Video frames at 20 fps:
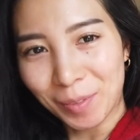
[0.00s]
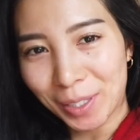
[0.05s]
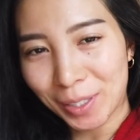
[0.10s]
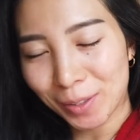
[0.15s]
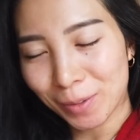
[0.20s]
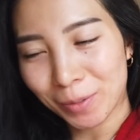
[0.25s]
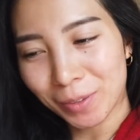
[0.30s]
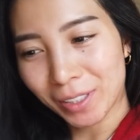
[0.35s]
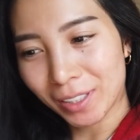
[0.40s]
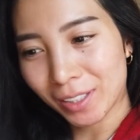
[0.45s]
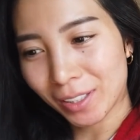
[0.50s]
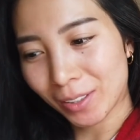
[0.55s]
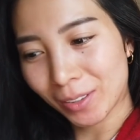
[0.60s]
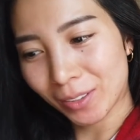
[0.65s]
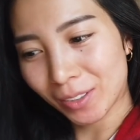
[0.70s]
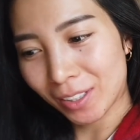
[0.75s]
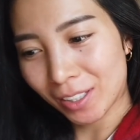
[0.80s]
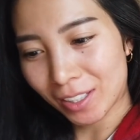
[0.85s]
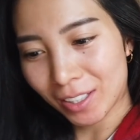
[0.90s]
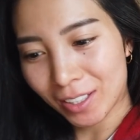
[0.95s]
まだ
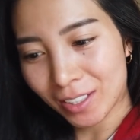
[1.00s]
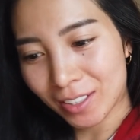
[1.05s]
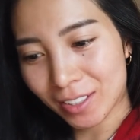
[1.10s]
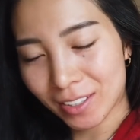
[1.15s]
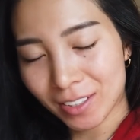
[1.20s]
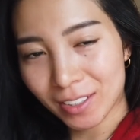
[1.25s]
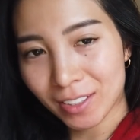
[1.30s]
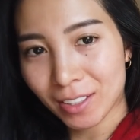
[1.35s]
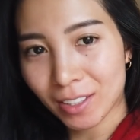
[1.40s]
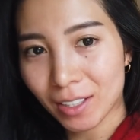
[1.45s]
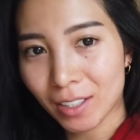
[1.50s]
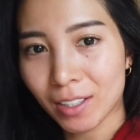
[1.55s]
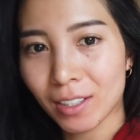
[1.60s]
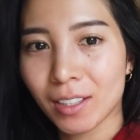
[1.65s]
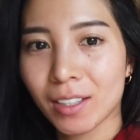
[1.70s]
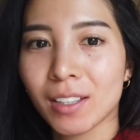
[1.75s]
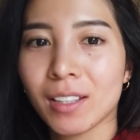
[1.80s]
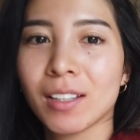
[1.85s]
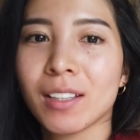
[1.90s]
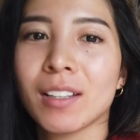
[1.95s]
ベッドです
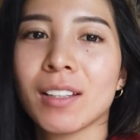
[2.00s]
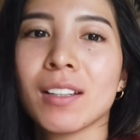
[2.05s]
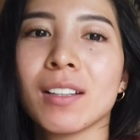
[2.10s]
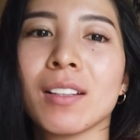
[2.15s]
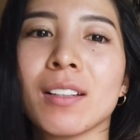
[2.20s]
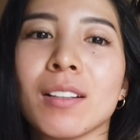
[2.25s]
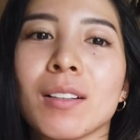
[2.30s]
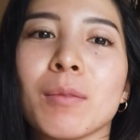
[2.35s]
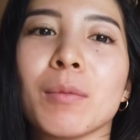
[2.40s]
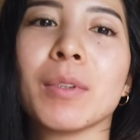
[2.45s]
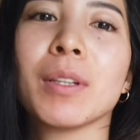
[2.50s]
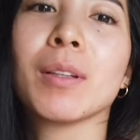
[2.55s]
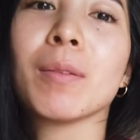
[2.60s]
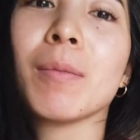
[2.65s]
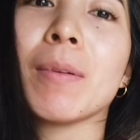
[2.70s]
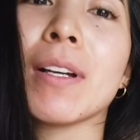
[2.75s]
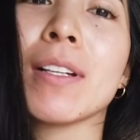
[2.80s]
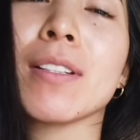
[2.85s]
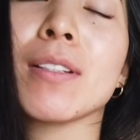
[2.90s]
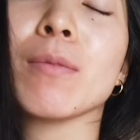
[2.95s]

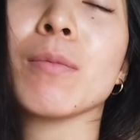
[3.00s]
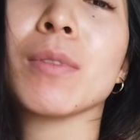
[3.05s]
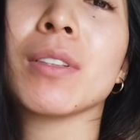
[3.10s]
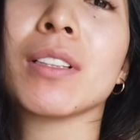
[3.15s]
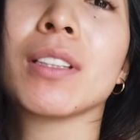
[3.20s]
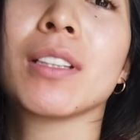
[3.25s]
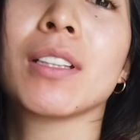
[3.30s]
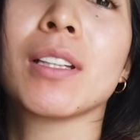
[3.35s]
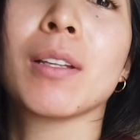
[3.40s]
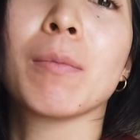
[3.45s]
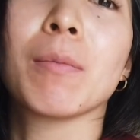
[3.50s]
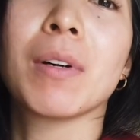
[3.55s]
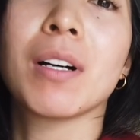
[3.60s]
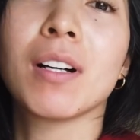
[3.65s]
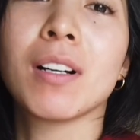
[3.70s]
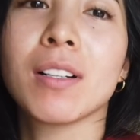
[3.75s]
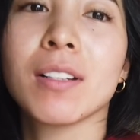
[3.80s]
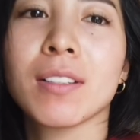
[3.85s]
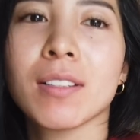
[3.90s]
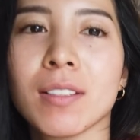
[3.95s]
まだパジ来て
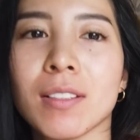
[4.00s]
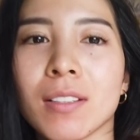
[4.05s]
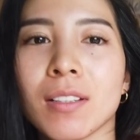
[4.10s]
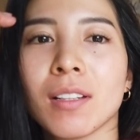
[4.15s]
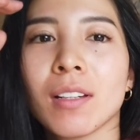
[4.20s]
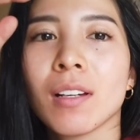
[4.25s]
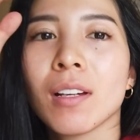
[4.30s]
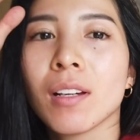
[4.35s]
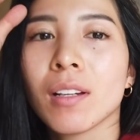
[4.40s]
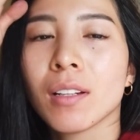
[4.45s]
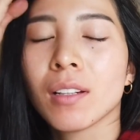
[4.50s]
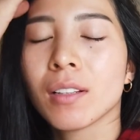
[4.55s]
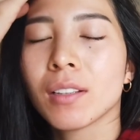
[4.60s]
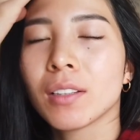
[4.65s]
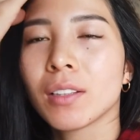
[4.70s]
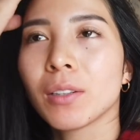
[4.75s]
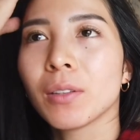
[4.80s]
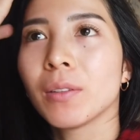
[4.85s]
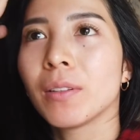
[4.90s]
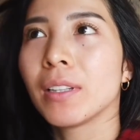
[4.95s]
ます
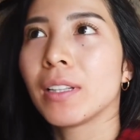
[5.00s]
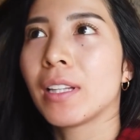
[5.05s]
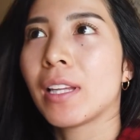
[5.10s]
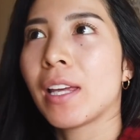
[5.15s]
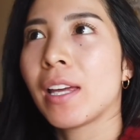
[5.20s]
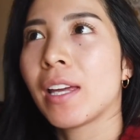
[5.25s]
今日は